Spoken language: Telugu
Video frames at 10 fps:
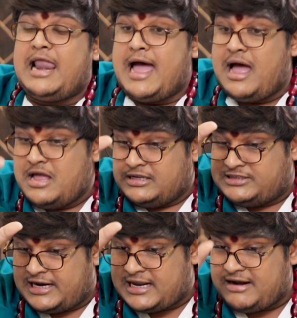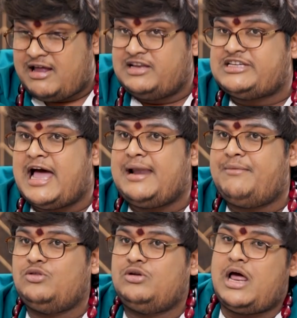అలా జరిగిన వాళ్ళు చాలా
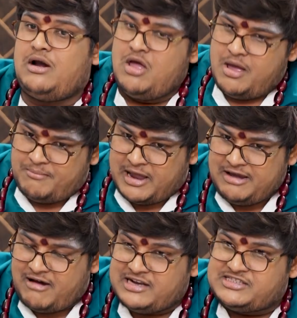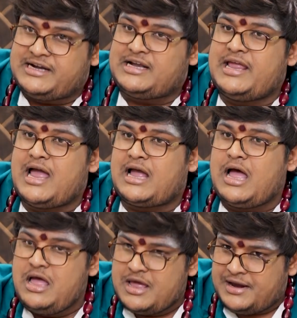మంది ఉన్నారు మళ్ళీ వాళ్ళు సెటిల్ అయ్యాక
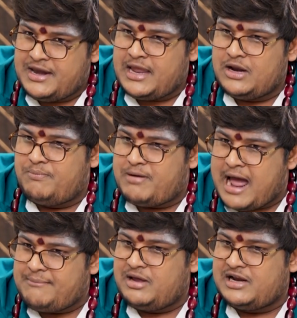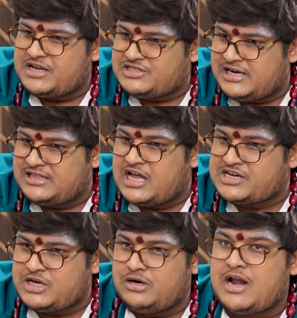నేను బ్రాహ్మణులకు ఇచ్చిన
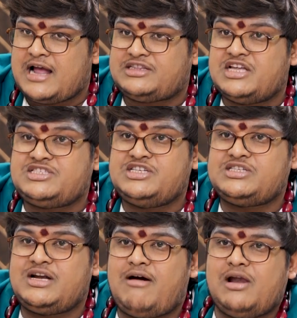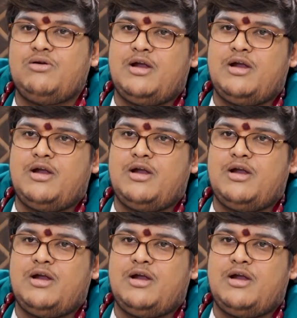దక్షిణ నాకు తెచ్చిచ్చిన వాళ్ళు